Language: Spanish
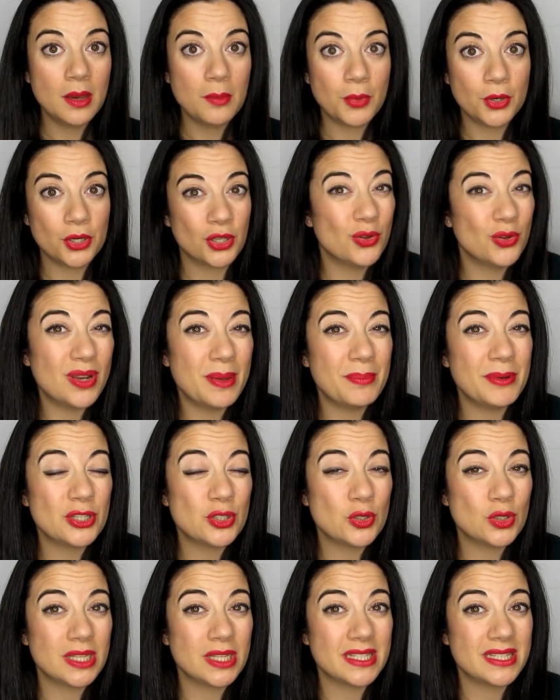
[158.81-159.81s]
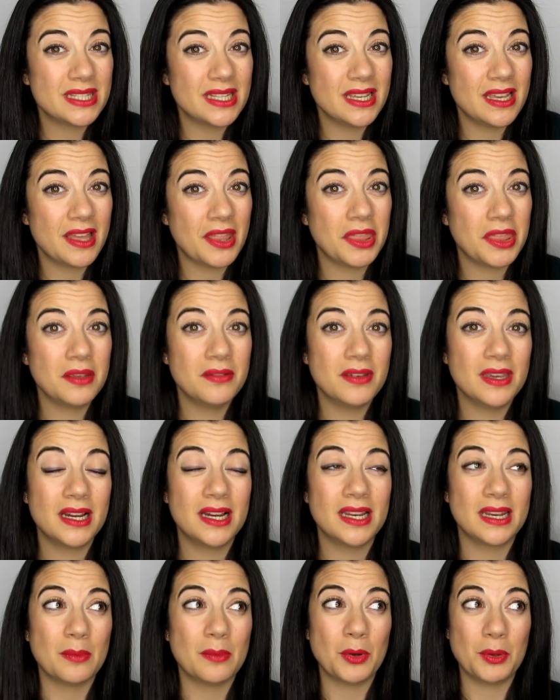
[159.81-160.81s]
¿Por qué una persona se hace
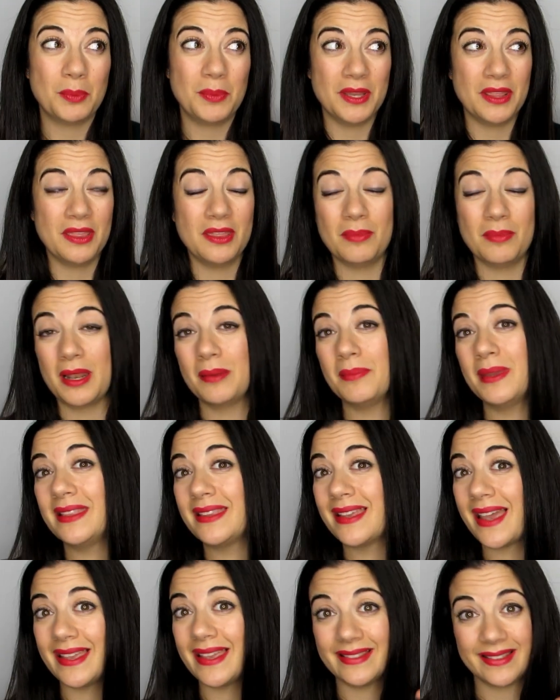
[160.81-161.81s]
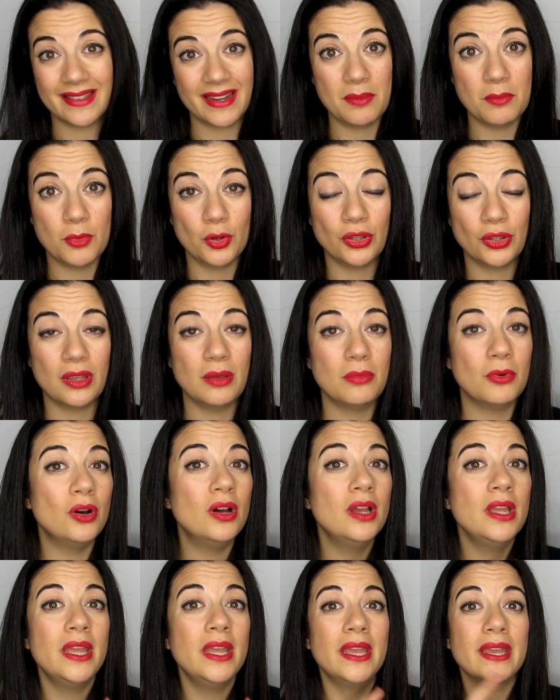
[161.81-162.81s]
vegana? Pues principalmente hay tres
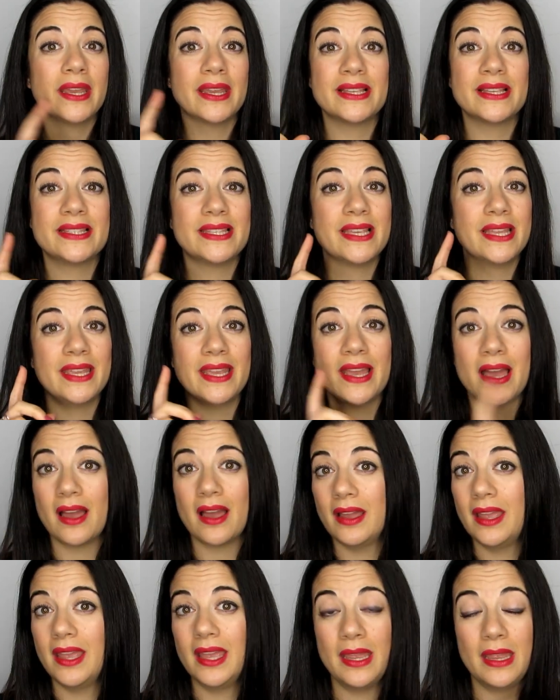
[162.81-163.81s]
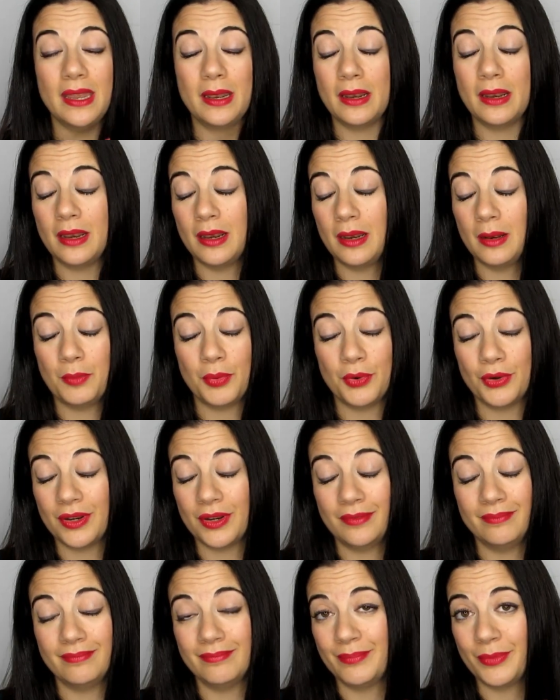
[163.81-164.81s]
motivos que serían eh, por,
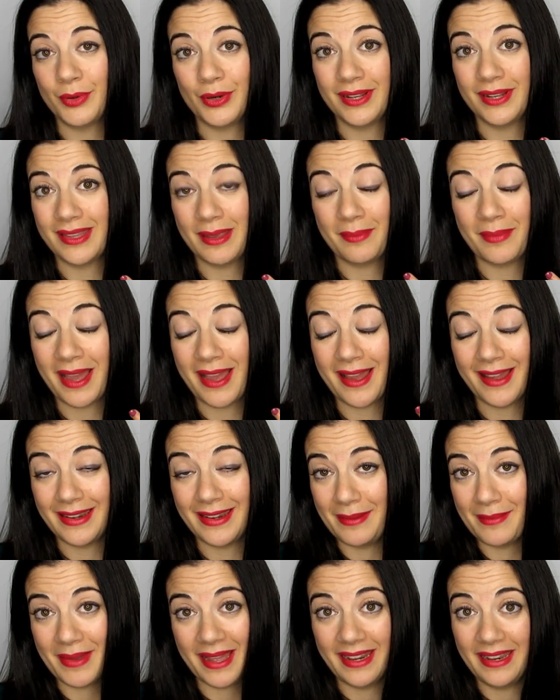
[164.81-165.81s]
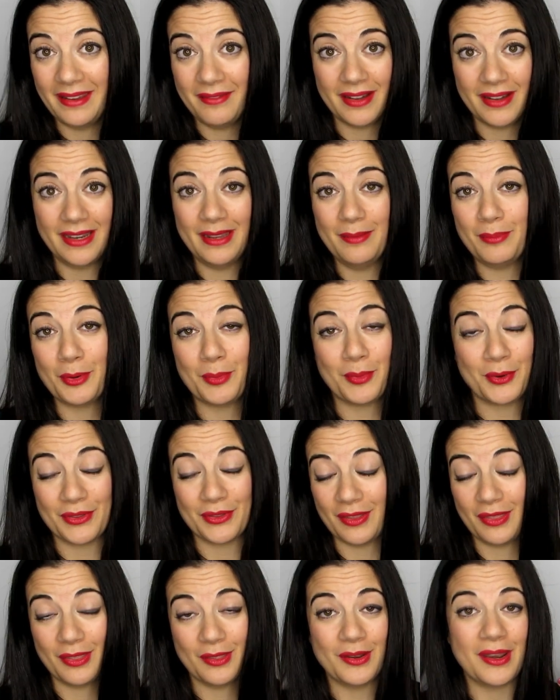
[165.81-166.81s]
el tema animales, ¿vale? Por
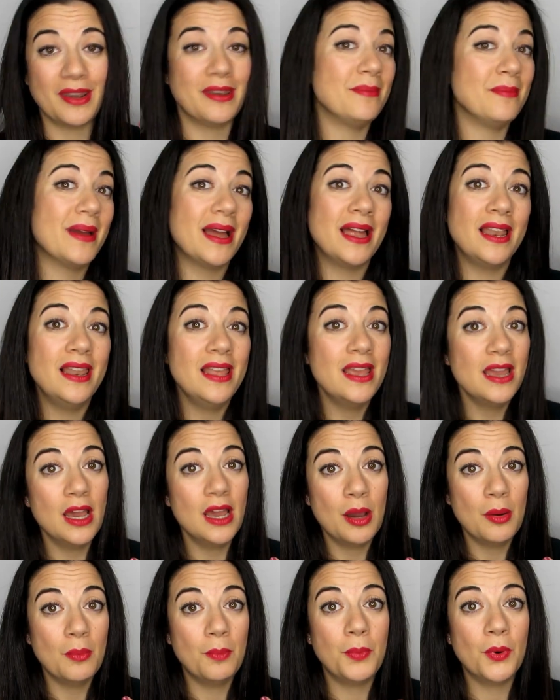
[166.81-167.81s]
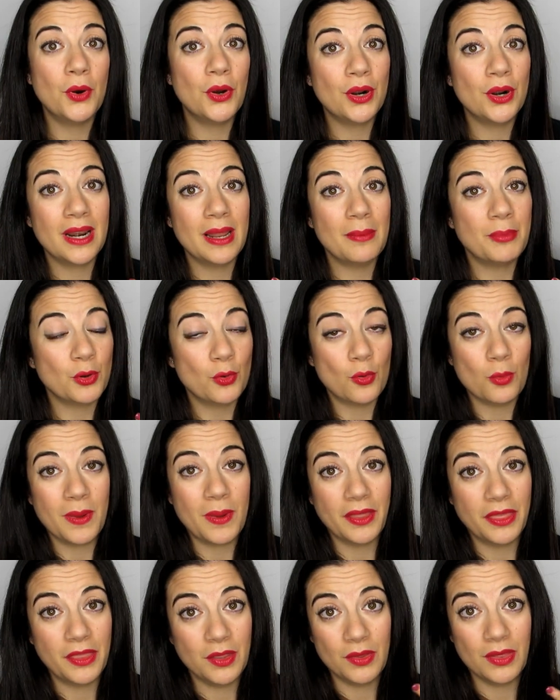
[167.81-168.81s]
protección animal, por la
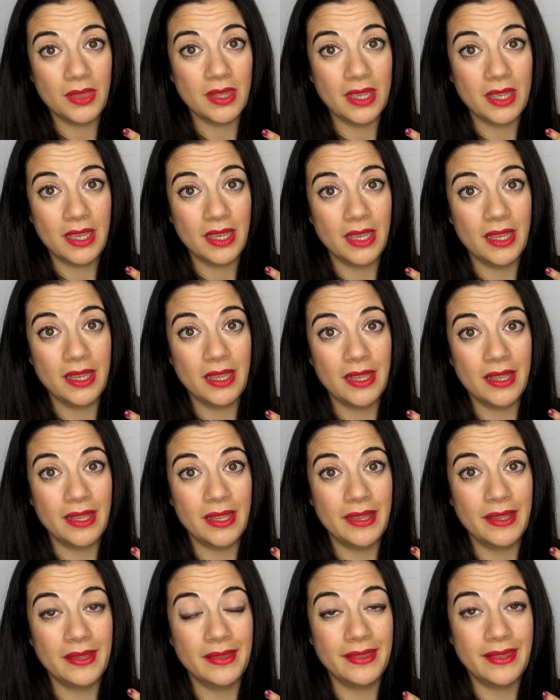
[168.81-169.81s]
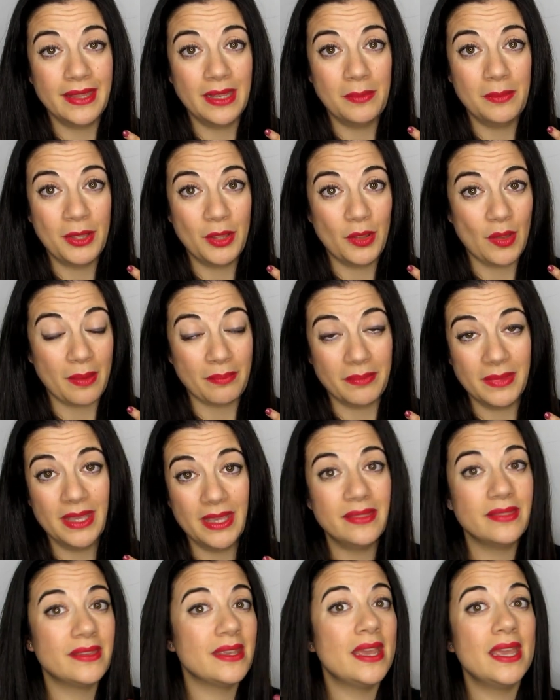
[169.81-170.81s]
preocupación del medio
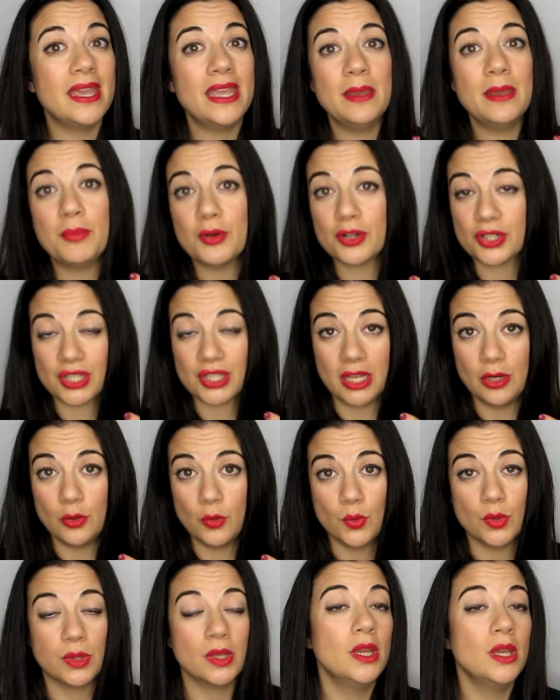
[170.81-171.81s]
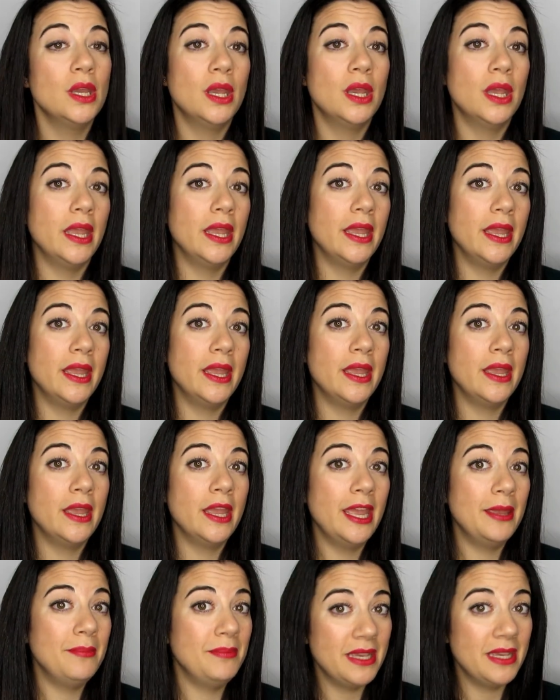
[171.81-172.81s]
ambiente y por salud. Eh,
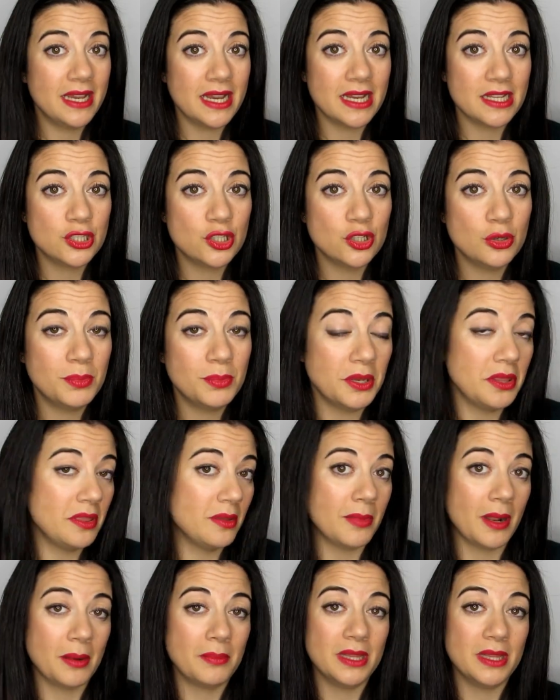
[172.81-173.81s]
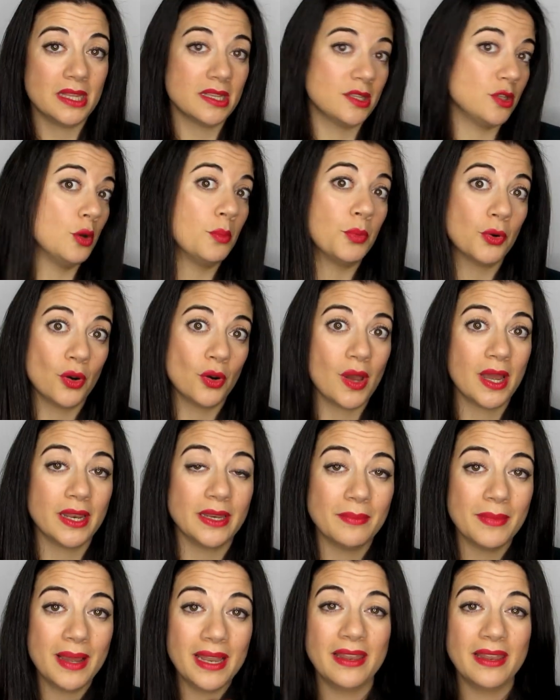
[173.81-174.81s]
en mi caso principalmente ha sido por los
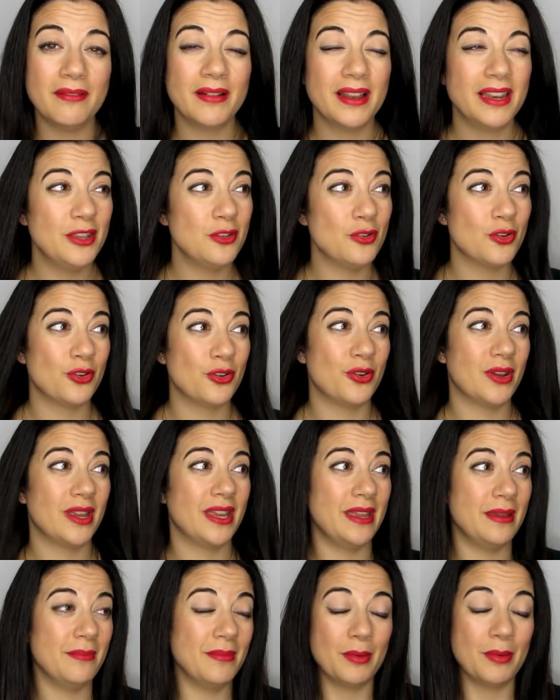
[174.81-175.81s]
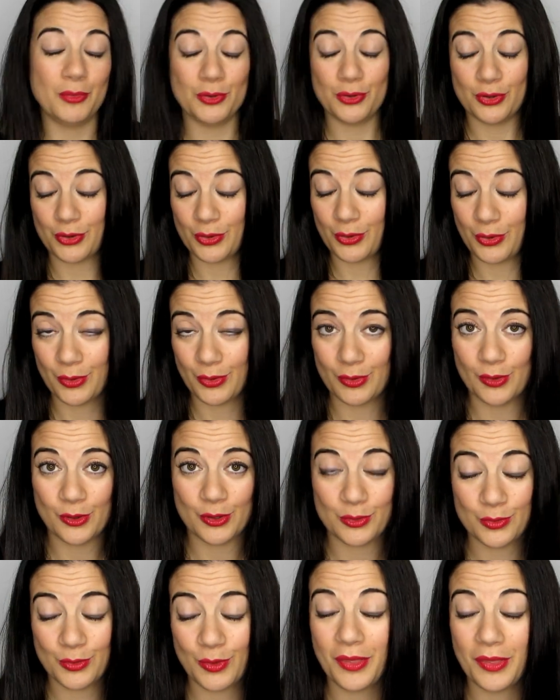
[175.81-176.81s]
animales, ¿vale? Yo creo que, vamos, yo creo que no, los
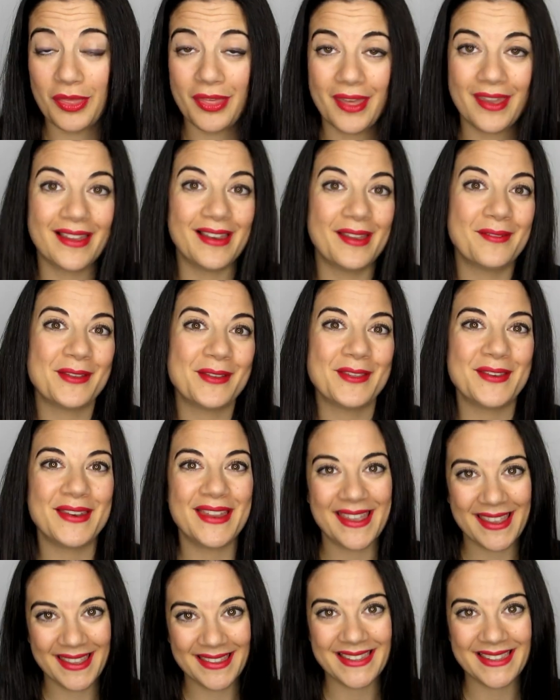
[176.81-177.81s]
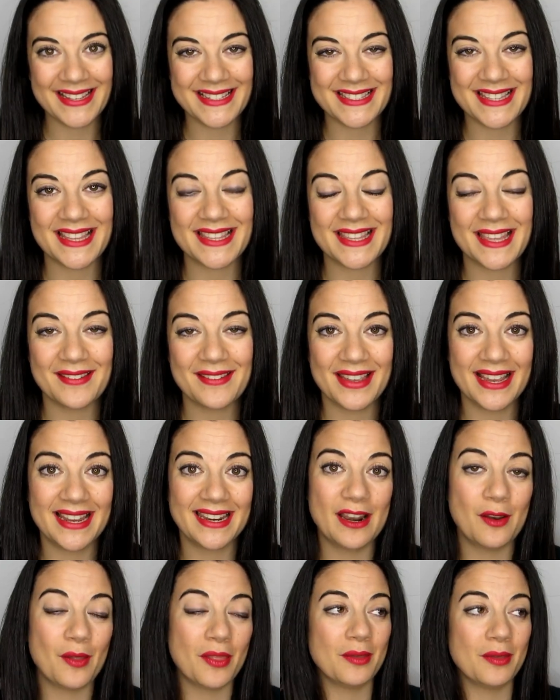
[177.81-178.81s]
estudios dicen que la mayoría de gente que se hace
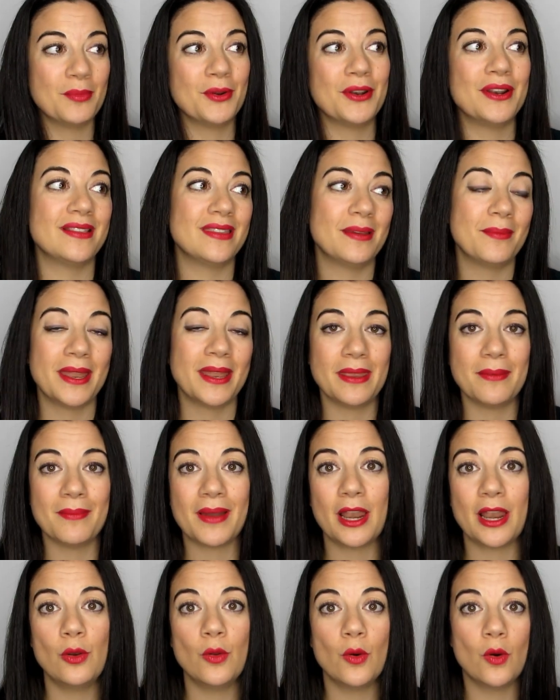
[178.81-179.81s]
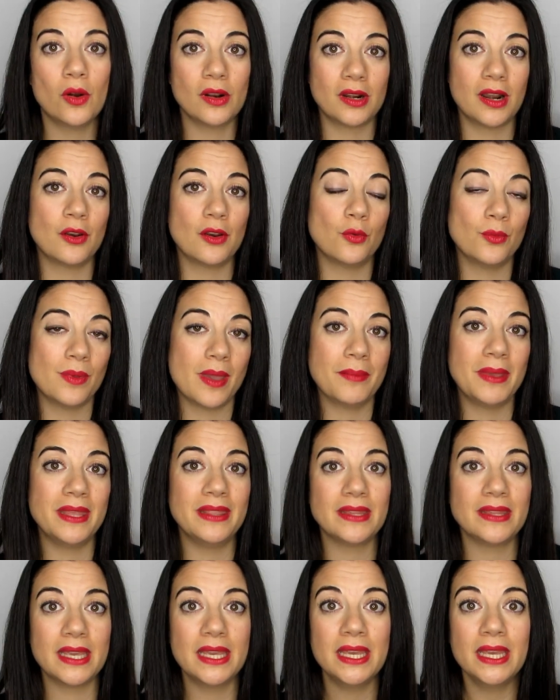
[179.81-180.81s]
vegana lo hace por el tema animal. Luego, claro,
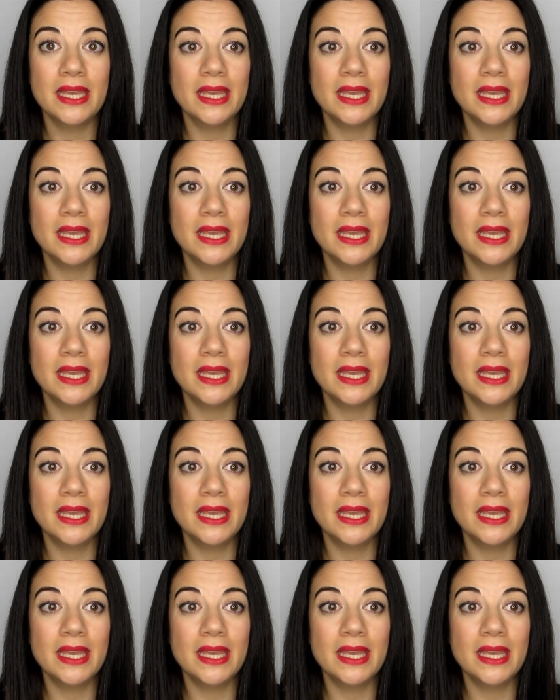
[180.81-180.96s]
obviamente